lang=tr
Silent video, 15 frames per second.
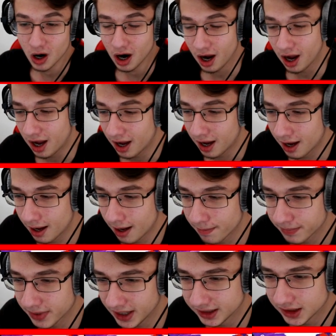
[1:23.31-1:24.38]

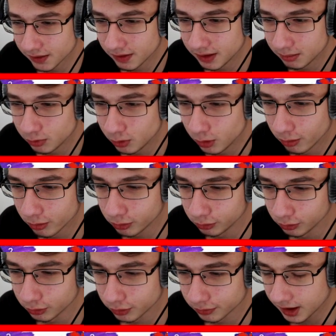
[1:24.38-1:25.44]
Um, neyi severim biliyor
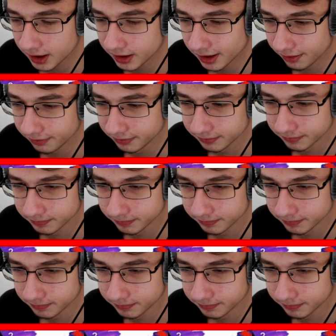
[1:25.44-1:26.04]
musunuz? Skydive.